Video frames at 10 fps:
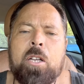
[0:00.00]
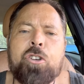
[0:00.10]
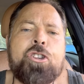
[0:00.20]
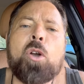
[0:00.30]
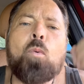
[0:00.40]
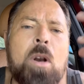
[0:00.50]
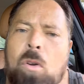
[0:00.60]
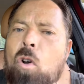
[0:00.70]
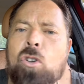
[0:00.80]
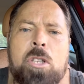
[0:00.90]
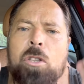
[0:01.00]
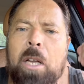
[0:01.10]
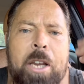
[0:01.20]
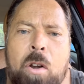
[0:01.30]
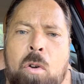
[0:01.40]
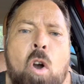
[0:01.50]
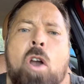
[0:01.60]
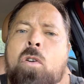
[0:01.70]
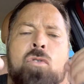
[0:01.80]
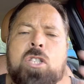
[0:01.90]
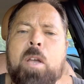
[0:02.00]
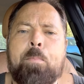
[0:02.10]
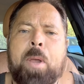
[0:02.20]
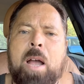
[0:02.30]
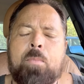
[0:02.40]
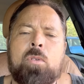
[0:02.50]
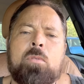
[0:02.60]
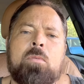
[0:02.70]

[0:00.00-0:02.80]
C'è qualcosa che noi non sappiamo.